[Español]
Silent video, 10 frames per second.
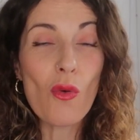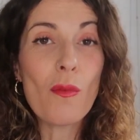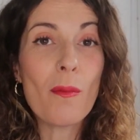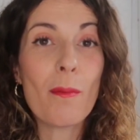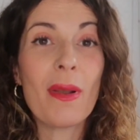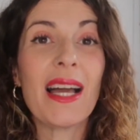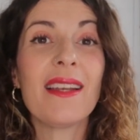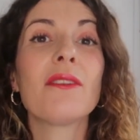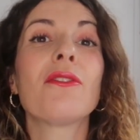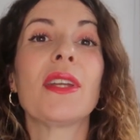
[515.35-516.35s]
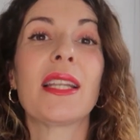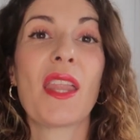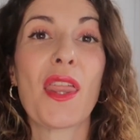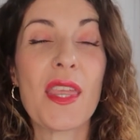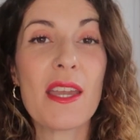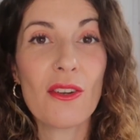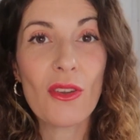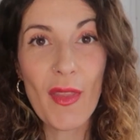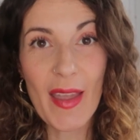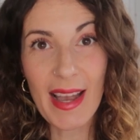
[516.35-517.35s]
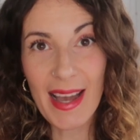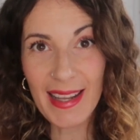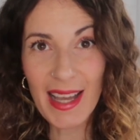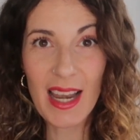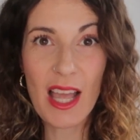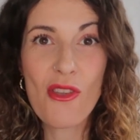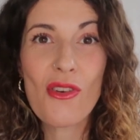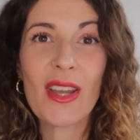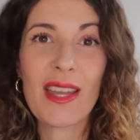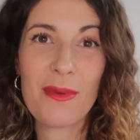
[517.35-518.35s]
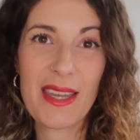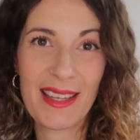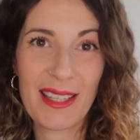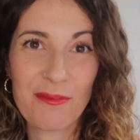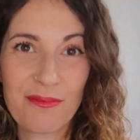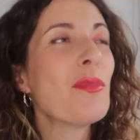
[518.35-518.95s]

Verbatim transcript: un plan financiero de cara al año que viene.